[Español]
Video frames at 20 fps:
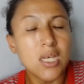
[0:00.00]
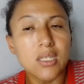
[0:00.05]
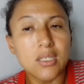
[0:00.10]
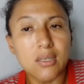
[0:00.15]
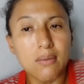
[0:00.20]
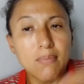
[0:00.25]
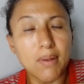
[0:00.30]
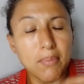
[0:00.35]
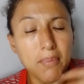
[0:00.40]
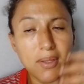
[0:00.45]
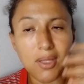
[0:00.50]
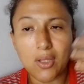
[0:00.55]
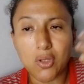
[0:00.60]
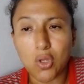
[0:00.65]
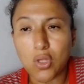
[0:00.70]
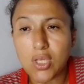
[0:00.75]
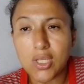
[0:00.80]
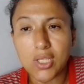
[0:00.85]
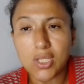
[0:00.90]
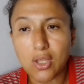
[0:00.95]
Simplemente
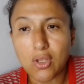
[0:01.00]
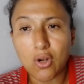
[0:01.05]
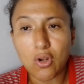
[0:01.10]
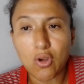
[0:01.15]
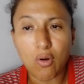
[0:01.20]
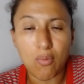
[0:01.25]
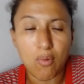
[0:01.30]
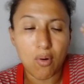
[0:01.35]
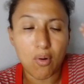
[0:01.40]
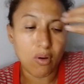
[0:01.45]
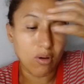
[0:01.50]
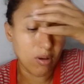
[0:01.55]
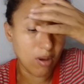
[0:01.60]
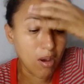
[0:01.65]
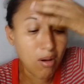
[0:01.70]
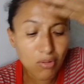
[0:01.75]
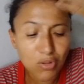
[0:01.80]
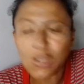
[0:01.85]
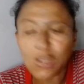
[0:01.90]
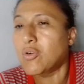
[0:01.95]
estoy diciéndolo como,
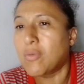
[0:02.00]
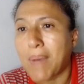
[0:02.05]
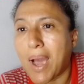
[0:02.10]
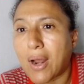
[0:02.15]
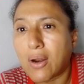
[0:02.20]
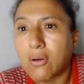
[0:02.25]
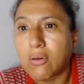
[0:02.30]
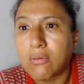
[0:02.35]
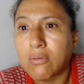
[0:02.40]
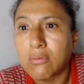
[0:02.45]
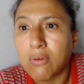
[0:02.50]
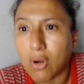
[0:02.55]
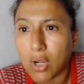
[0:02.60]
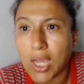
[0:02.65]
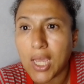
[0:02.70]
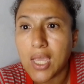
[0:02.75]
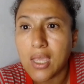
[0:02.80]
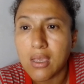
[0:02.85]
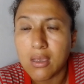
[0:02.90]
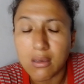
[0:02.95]
es un ser humano,
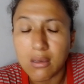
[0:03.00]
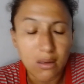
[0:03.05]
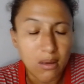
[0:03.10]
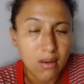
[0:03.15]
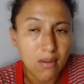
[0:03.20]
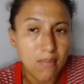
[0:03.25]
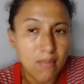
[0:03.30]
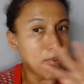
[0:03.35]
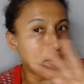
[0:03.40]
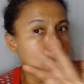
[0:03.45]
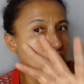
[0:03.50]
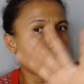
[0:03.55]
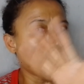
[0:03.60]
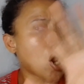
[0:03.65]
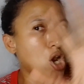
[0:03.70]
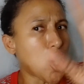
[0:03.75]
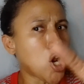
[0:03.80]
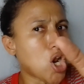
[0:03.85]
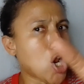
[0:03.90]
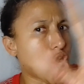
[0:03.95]
¿ok? Pero no,
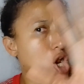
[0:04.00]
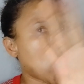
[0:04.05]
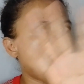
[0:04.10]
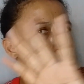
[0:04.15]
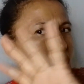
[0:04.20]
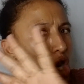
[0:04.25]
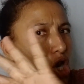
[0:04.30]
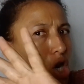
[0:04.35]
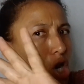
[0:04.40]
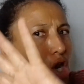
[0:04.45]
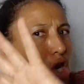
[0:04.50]
no, no, no, no, no,